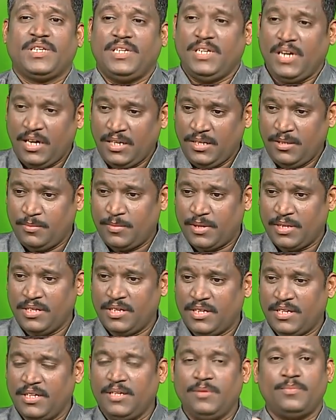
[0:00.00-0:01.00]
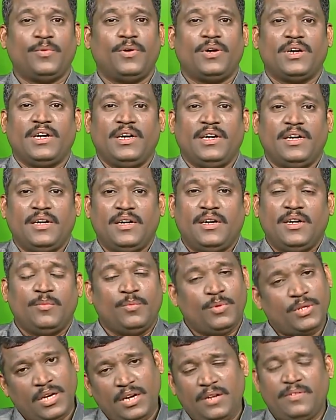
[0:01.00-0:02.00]
நாட்டு மருந்து கடைக்கு போங்க
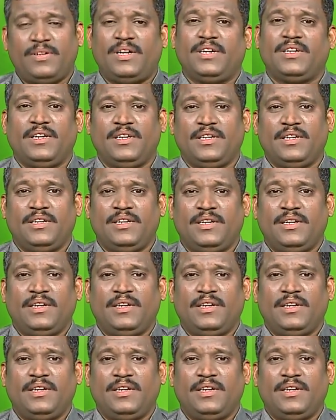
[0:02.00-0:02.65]
முதல்ல வாங்குங்க